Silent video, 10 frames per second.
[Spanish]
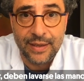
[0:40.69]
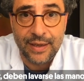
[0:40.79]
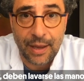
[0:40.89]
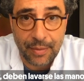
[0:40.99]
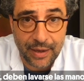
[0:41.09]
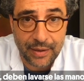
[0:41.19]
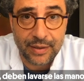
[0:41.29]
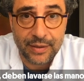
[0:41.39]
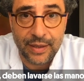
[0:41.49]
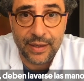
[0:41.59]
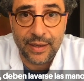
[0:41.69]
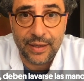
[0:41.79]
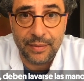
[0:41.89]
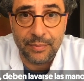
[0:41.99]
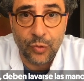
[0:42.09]
lavar
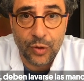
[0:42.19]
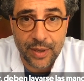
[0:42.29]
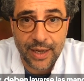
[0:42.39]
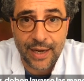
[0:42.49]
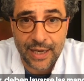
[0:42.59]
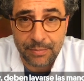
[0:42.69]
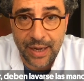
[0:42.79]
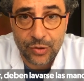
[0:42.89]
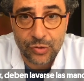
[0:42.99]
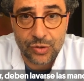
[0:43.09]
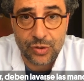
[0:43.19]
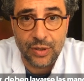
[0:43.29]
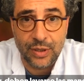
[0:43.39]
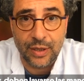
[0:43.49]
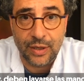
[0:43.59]
eh, muy bien las manos
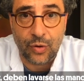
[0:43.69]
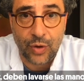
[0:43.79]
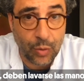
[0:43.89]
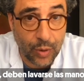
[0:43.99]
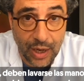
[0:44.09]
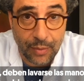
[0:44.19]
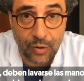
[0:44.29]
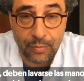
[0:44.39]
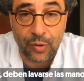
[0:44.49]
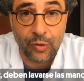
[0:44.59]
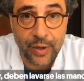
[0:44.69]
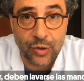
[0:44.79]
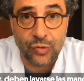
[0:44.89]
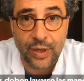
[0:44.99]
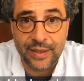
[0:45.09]
eh, con agua y jabón, por lo
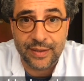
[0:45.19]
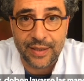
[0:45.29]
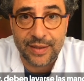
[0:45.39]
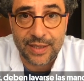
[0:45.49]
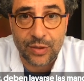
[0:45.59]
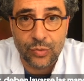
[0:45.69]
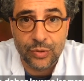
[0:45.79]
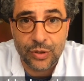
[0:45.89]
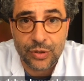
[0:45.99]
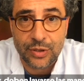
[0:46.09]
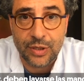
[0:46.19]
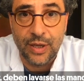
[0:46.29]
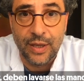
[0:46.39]
menos durante 30 segundos.